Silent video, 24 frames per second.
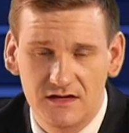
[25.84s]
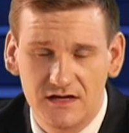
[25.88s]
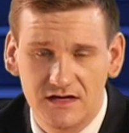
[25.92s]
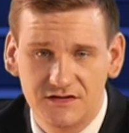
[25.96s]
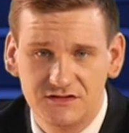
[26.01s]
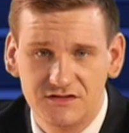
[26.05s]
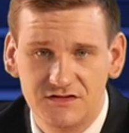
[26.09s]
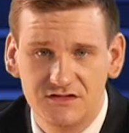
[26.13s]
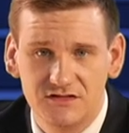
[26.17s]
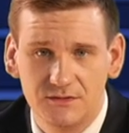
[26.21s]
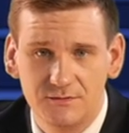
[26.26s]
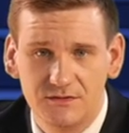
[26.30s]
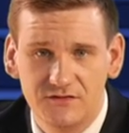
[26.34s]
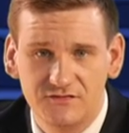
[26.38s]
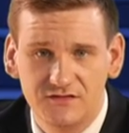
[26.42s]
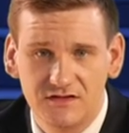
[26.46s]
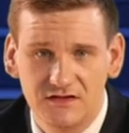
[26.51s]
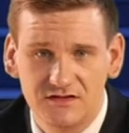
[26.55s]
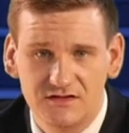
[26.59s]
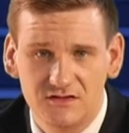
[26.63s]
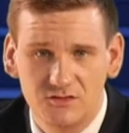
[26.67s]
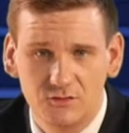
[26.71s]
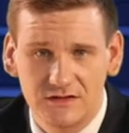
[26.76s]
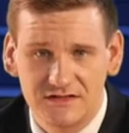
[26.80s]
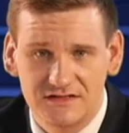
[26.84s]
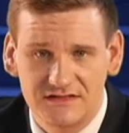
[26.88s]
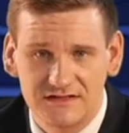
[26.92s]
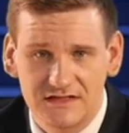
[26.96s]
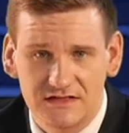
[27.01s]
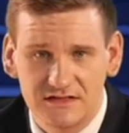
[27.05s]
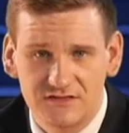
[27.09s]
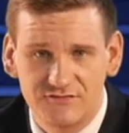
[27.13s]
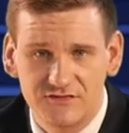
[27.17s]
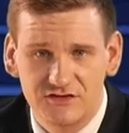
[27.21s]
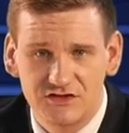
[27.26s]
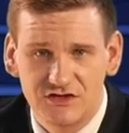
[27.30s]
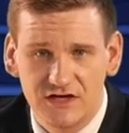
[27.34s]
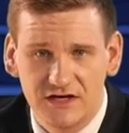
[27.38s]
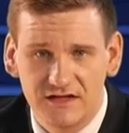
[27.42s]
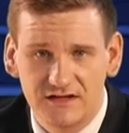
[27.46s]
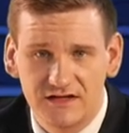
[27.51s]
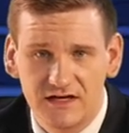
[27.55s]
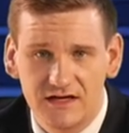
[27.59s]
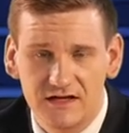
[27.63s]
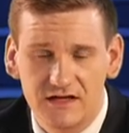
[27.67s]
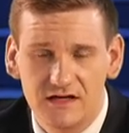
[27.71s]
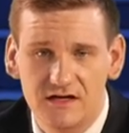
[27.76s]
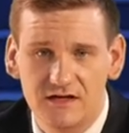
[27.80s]
radzi sobie w tej sytuacji
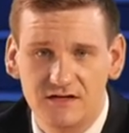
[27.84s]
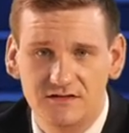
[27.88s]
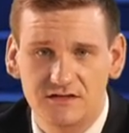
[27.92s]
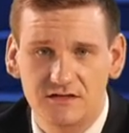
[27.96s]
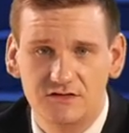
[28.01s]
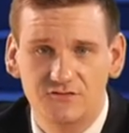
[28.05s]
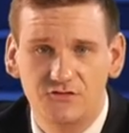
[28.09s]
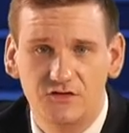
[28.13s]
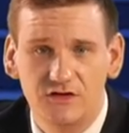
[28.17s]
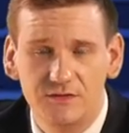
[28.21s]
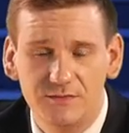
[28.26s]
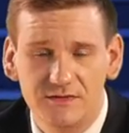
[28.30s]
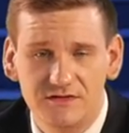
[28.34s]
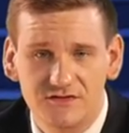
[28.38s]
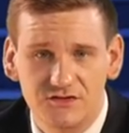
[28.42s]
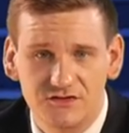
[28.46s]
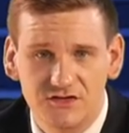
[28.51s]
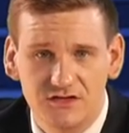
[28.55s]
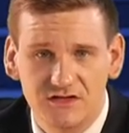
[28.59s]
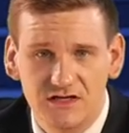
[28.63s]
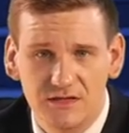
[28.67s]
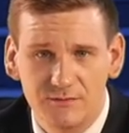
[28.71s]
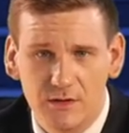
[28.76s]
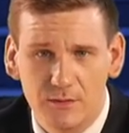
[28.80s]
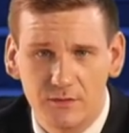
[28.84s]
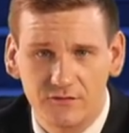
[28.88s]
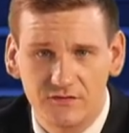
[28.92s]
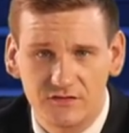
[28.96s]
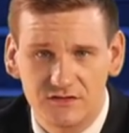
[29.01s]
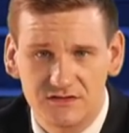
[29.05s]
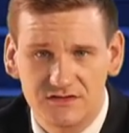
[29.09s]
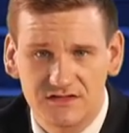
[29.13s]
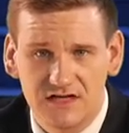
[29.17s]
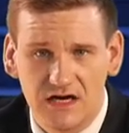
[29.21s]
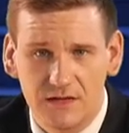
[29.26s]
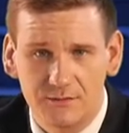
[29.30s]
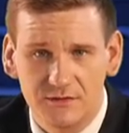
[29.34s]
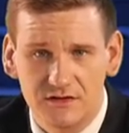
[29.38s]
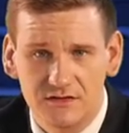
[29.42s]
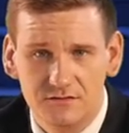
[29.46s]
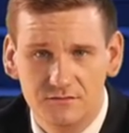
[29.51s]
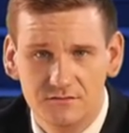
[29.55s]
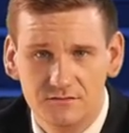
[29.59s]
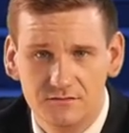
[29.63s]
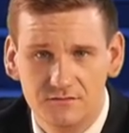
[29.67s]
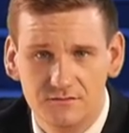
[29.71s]
nadzwyczajnej ze swoimi codziennymi obowiązkami?